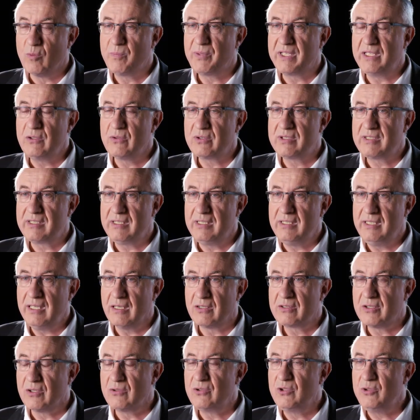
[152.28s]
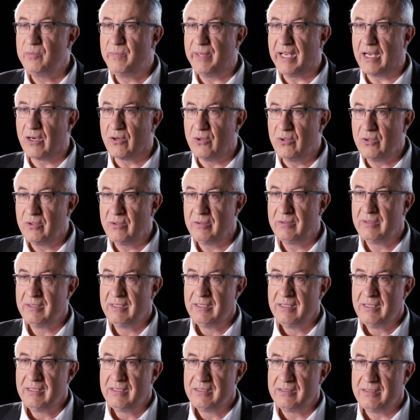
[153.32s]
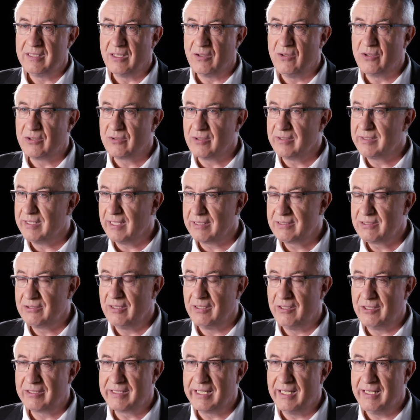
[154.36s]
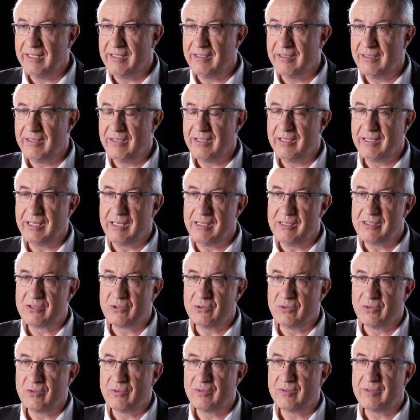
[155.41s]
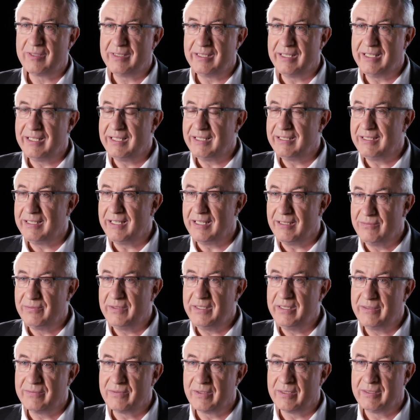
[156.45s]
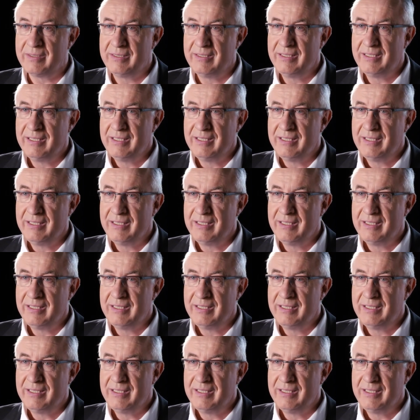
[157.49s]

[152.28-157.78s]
compris aussi, entendu par eux, dans le contexte dans lequel ils sont et ils vivent.